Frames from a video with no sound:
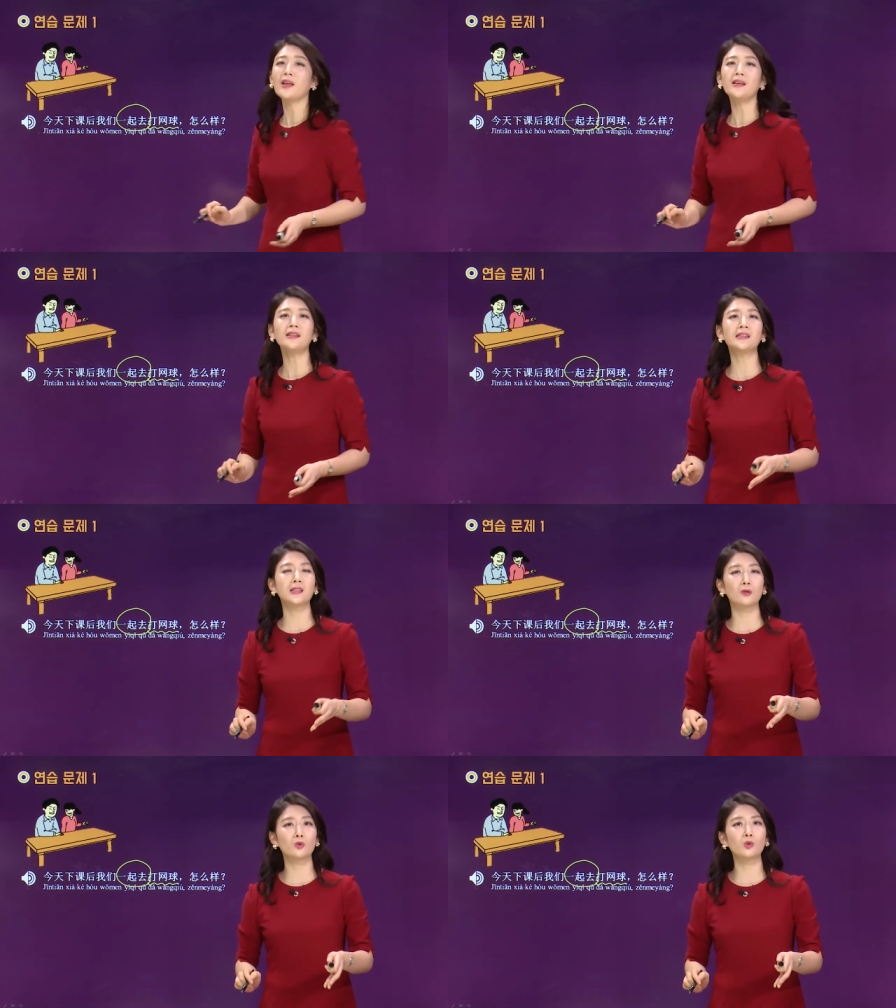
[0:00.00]
이
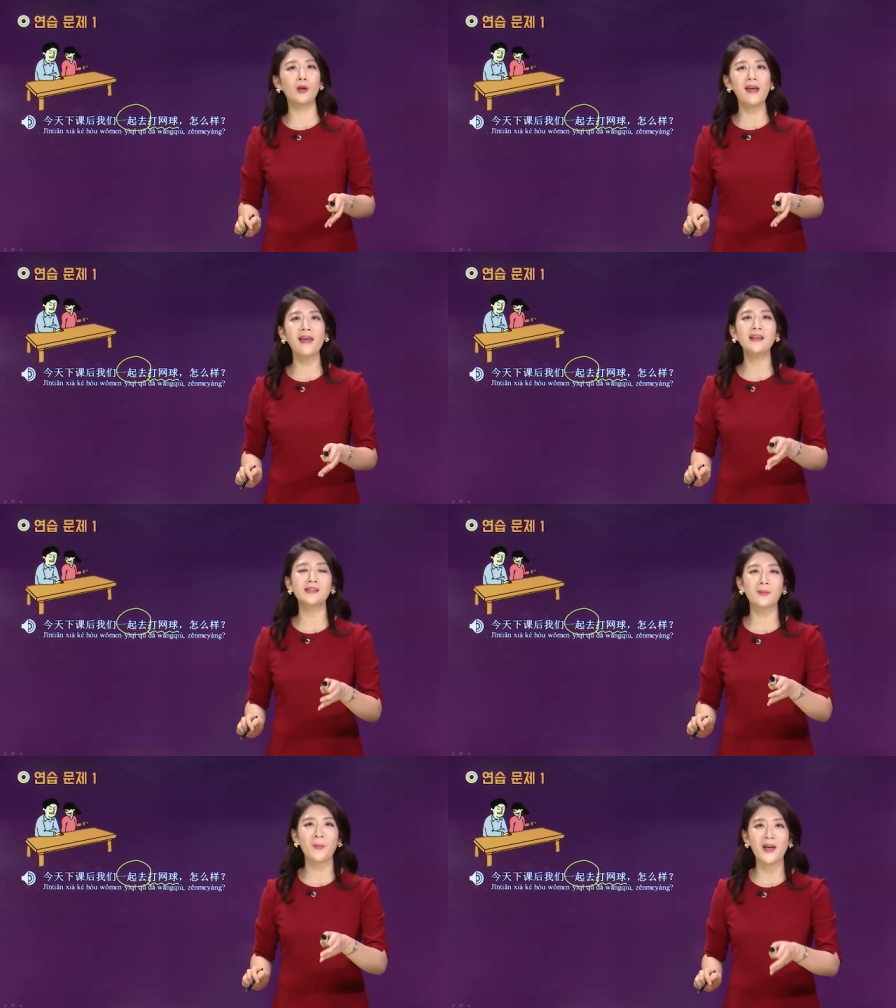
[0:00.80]
지취 에이
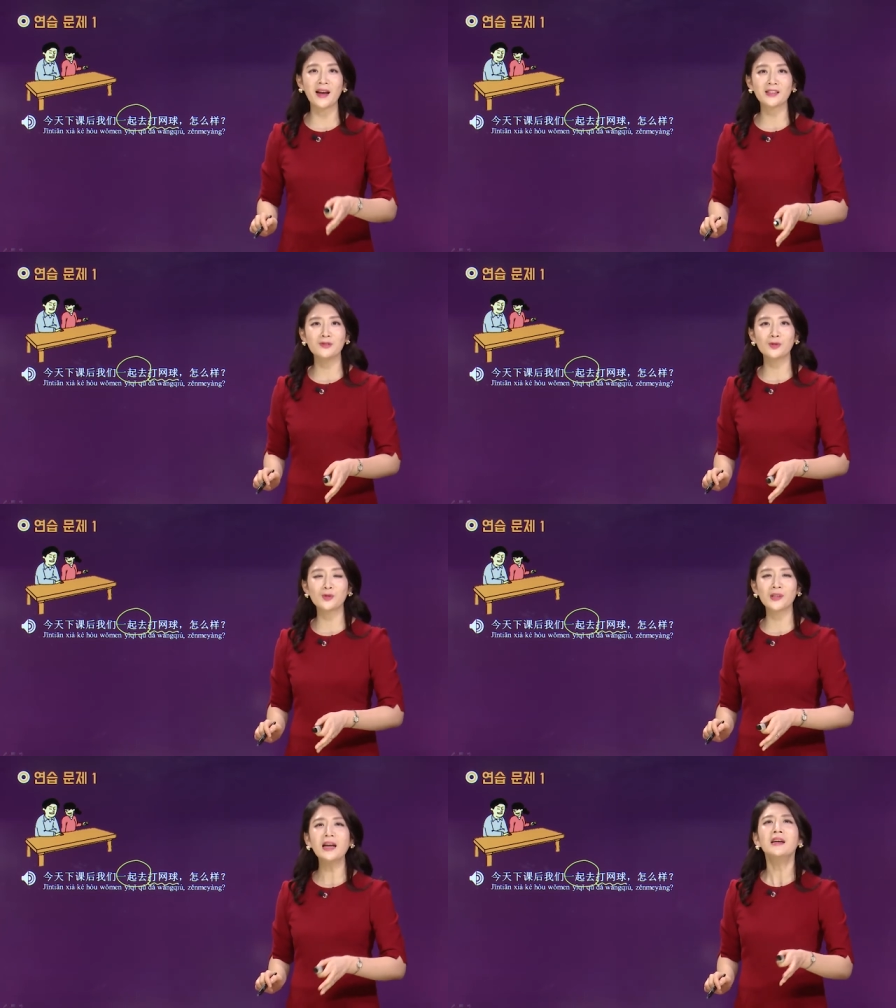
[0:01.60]
A 모양 듣는
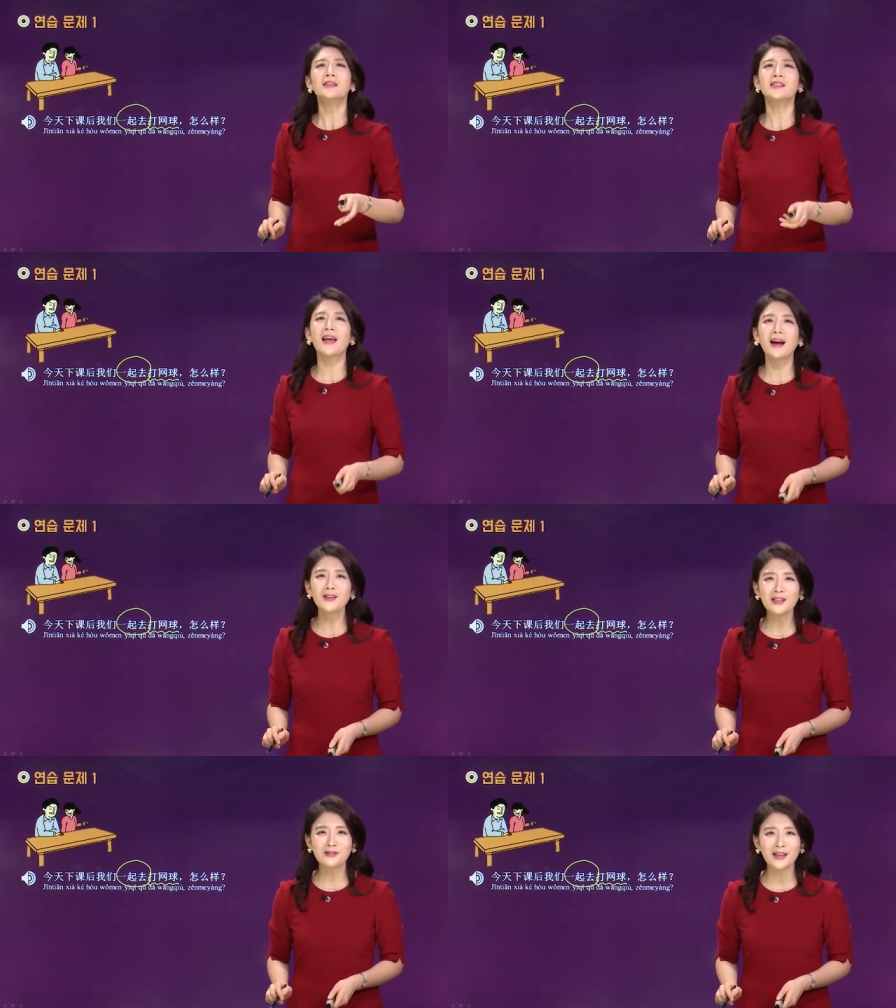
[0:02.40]
순간
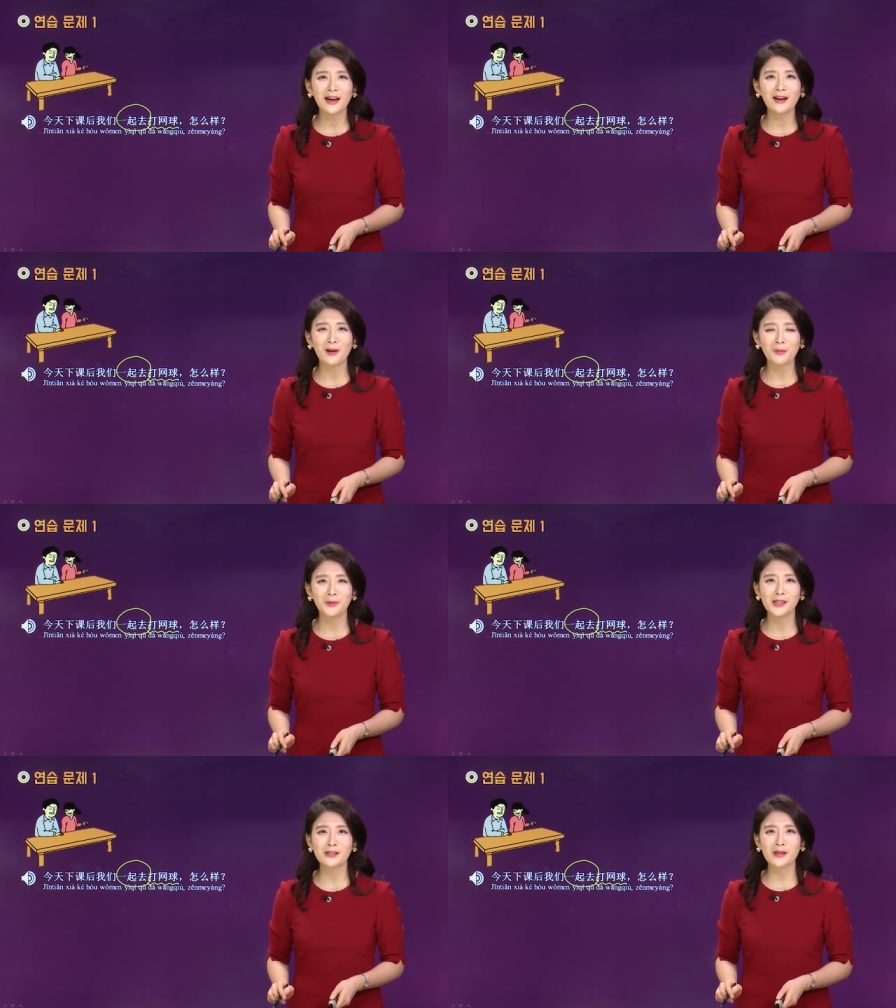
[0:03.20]
제안이구나라고
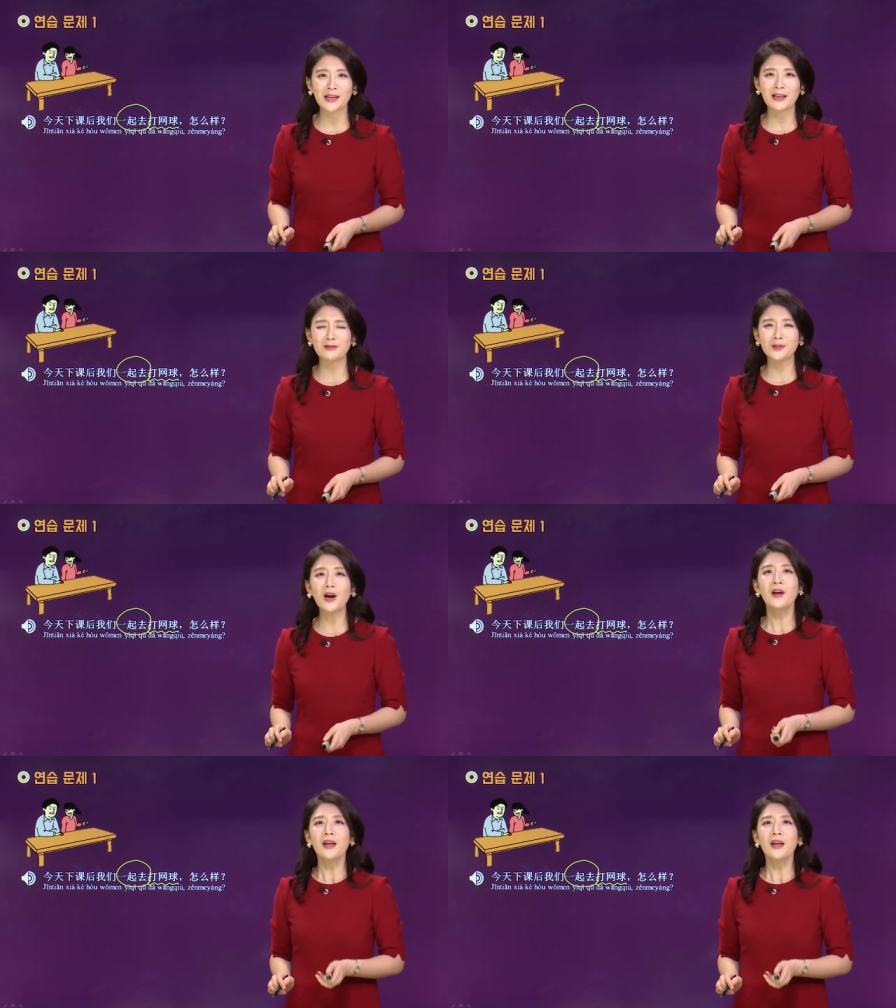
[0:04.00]
보실 수가 있겠고요.